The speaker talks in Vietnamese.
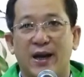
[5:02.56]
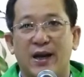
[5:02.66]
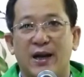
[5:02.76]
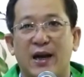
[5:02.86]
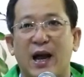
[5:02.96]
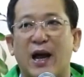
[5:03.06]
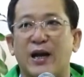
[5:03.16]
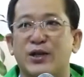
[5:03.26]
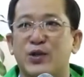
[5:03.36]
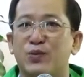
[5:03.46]

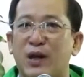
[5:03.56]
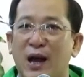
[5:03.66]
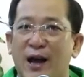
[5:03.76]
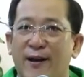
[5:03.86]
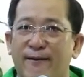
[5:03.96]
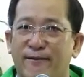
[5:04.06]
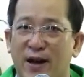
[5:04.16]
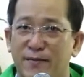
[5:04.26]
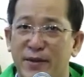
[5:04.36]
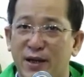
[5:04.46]
là chúng ta
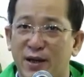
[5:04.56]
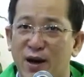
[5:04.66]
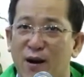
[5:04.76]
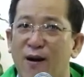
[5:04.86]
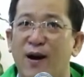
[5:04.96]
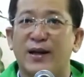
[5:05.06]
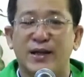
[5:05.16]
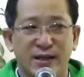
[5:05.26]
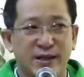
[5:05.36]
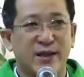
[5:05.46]
phải biết lo
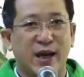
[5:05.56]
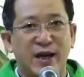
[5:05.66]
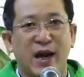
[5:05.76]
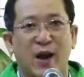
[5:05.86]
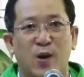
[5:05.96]
như thế nào.